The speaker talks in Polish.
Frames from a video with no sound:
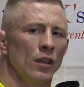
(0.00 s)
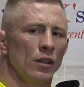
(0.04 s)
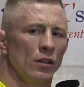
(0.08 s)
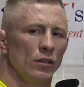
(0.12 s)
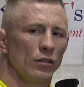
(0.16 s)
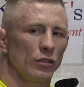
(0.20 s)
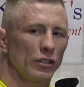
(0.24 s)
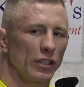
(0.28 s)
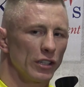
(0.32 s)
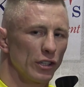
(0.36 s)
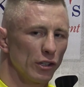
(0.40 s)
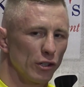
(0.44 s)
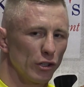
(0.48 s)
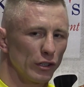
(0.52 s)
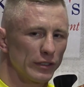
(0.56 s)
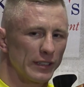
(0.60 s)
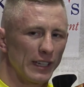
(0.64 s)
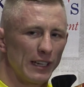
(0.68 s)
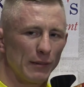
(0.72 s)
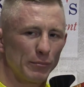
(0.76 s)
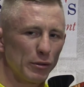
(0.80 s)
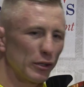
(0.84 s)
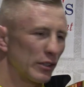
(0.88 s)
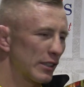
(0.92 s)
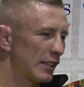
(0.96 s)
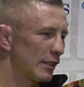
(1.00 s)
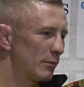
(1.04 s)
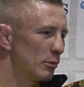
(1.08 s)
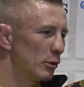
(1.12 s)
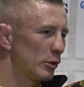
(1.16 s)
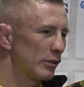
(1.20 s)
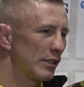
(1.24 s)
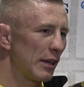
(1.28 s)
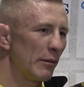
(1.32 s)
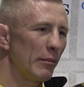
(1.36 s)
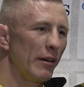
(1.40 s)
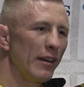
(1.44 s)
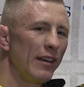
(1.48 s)
No nie do końca na piątkę z
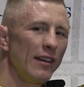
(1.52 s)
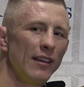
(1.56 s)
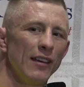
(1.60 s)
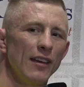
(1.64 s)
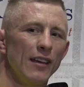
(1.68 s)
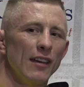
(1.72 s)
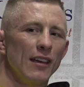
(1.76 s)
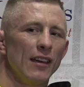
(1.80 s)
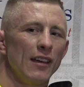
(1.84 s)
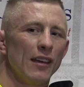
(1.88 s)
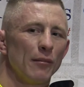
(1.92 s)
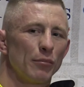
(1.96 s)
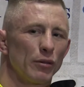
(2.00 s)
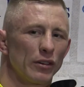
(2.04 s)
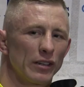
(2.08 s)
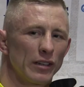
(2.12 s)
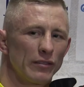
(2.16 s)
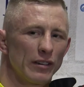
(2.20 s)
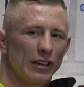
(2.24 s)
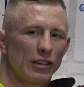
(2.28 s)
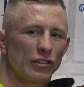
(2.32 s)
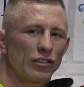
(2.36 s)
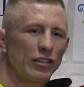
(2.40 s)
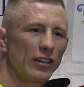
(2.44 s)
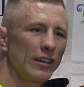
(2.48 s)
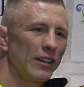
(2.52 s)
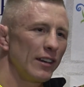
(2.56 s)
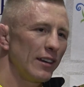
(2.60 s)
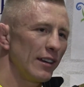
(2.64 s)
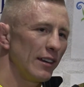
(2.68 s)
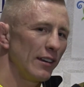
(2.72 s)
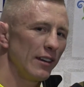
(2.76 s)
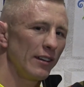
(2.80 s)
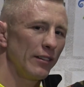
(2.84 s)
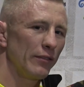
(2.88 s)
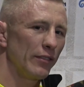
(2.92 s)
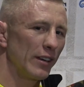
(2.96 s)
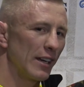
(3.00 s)
plusem, ponieważ
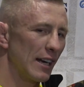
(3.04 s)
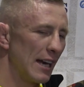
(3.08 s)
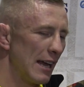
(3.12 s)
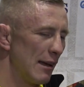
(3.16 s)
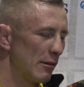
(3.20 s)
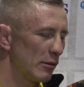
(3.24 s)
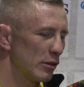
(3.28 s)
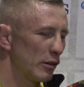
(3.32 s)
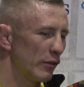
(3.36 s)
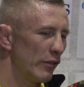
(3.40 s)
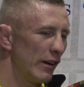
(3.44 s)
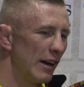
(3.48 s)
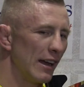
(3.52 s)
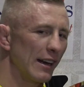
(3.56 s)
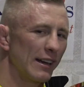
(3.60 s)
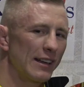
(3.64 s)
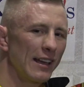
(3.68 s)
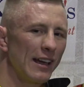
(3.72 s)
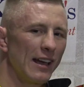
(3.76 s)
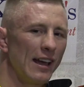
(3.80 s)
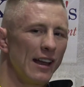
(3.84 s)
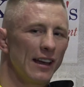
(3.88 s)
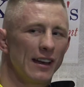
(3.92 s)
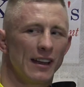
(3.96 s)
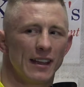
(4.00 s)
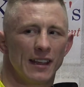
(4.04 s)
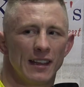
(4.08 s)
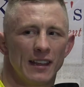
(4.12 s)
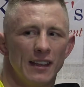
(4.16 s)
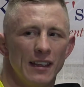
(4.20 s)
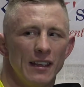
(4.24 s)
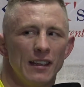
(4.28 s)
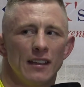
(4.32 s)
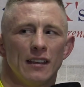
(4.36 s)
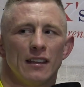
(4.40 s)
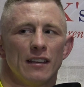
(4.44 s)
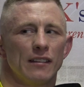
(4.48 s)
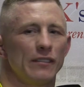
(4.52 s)
y, wygrałem tą walkę, ale
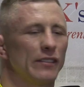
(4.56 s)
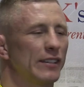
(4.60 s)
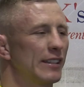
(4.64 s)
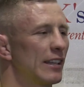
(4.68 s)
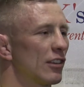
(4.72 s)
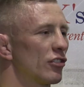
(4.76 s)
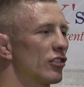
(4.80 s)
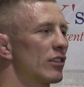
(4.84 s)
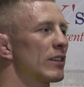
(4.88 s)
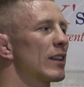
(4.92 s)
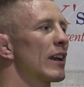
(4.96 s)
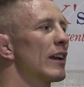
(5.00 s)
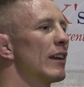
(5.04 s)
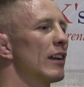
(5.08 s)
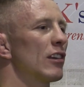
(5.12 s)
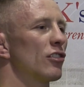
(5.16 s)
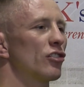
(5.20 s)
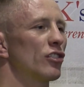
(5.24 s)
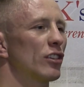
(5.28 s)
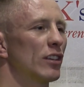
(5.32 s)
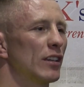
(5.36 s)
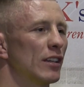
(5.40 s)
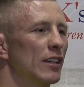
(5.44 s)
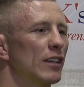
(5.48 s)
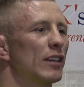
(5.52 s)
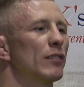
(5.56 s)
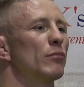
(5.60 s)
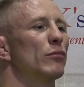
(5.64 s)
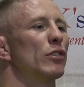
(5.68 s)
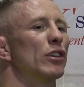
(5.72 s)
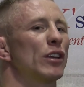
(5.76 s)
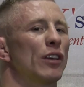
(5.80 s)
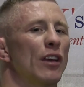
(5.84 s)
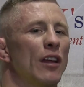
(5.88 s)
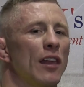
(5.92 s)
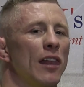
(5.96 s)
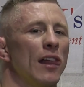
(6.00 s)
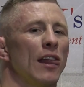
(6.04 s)
widzę, że trenerzy i
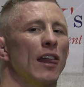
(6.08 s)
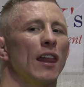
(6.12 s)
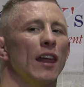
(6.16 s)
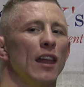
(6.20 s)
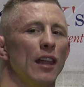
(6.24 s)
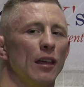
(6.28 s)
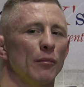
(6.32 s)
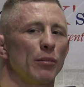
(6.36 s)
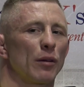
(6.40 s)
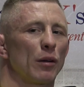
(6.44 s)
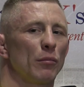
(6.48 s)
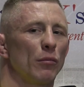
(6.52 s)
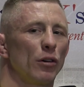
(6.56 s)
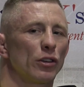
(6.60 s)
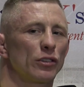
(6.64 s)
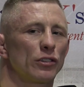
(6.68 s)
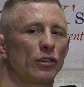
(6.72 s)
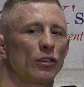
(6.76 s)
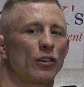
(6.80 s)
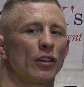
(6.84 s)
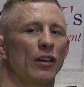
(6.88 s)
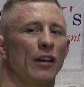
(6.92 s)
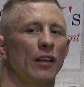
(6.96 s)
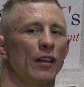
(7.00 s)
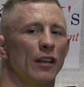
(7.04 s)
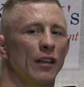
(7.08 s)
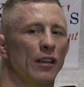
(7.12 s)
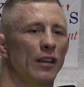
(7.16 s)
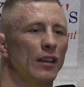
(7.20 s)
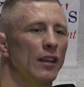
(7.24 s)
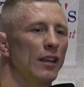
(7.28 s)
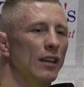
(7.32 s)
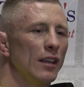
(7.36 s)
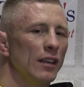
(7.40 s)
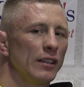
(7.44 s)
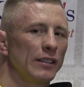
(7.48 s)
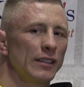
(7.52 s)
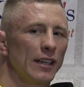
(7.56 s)
mój promotor
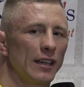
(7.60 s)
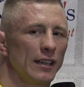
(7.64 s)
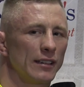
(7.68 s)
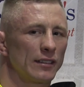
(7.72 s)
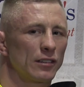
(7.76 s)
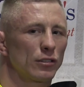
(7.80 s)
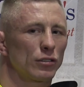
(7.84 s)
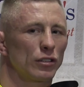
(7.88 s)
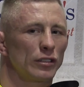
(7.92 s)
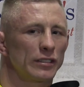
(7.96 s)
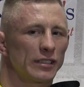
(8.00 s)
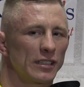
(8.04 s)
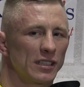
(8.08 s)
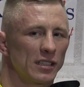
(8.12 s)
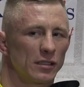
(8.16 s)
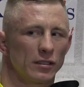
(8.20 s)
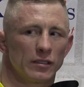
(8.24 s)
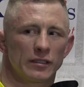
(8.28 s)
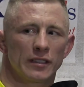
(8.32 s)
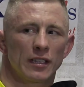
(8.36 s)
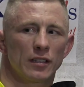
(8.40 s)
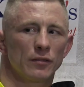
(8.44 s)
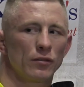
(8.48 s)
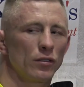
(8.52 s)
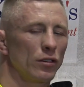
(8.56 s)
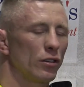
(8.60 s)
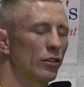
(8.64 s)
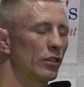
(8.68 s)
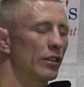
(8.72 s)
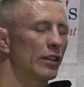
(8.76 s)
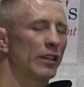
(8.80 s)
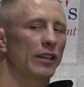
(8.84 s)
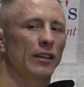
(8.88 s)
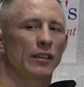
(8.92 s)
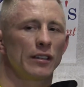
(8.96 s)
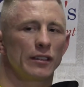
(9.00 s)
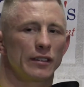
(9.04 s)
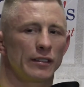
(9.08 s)
nie jest do końca
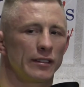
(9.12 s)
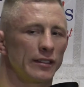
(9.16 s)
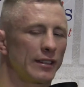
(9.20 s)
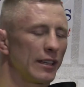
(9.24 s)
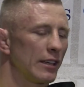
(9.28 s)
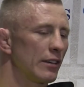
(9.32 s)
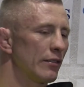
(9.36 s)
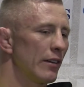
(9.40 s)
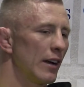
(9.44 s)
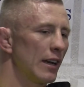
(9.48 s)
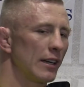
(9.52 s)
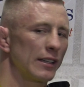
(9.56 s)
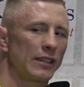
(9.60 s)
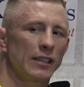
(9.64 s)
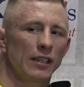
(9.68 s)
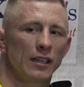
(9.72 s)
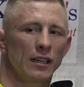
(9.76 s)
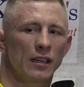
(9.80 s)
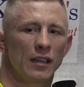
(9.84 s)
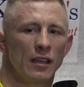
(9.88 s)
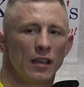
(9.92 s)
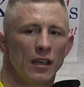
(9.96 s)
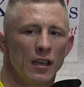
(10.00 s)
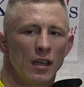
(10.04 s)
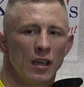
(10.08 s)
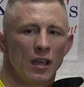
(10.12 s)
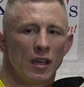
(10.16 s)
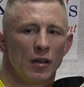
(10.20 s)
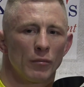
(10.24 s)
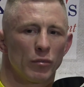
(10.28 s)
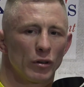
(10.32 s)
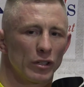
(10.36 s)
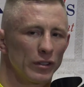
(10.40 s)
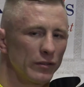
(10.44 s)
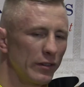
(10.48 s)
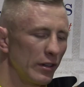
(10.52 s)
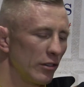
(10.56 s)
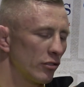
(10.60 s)
zadowolony z tej walki,
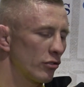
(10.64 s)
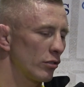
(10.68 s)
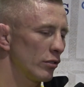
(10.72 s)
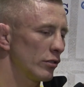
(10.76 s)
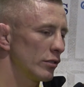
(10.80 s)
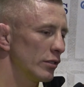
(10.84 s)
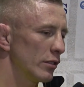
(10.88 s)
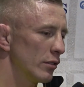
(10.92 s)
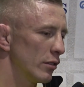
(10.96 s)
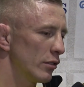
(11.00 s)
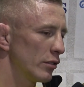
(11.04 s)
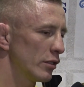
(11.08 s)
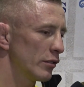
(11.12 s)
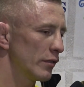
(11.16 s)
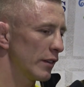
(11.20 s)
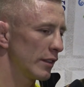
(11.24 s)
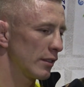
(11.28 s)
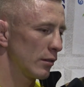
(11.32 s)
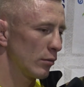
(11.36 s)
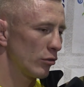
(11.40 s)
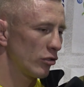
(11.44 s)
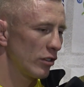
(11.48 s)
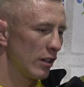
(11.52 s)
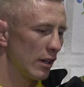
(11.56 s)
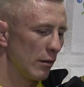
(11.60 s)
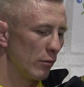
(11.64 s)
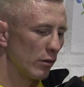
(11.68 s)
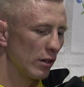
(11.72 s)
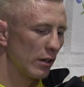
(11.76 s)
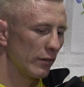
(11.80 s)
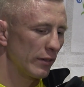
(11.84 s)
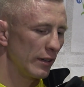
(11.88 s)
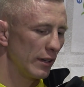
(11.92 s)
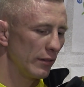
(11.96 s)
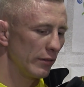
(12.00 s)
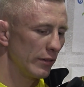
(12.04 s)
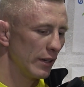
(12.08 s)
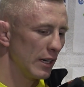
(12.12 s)
ponieważ oni wiedzą, że ja mogę
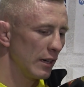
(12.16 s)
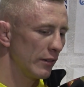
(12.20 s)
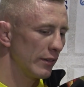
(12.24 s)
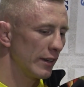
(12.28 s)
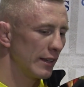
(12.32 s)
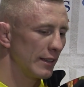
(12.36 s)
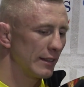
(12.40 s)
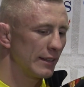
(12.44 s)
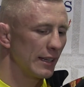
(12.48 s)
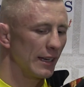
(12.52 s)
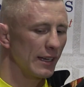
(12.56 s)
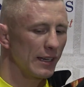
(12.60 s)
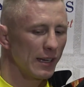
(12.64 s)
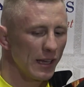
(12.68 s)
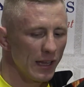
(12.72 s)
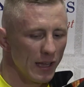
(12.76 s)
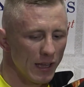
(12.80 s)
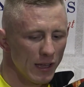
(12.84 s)
wiele więcej.